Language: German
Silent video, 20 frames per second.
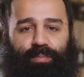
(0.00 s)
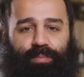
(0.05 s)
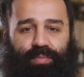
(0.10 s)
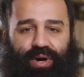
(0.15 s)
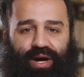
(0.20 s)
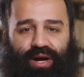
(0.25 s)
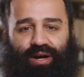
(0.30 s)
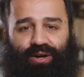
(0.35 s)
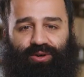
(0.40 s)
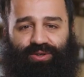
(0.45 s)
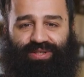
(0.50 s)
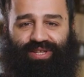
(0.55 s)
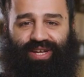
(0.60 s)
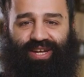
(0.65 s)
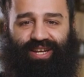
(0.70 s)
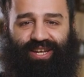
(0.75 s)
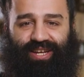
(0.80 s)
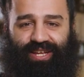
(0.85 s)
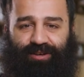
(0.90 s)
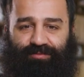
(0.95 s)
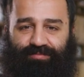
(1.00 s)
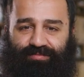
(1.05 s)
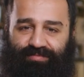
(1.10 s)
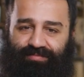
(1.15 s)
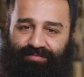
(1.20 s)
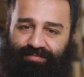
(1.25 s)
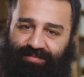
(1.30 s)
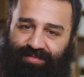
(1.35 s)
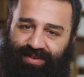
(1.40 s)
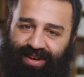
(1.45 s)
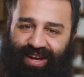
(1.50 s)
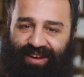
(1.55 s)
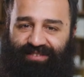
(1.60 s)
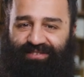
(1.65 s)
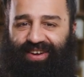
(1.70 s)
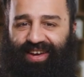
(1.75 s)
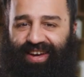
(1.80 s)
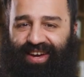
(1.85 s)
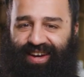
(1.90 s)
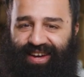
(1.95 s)
Mach aus deinem Leben ein
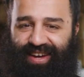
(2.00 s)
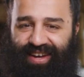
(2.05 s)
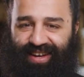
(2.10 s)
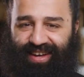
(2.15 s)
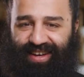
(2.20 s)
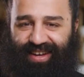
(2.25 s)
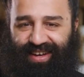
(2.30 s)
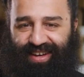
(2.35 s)
Werk.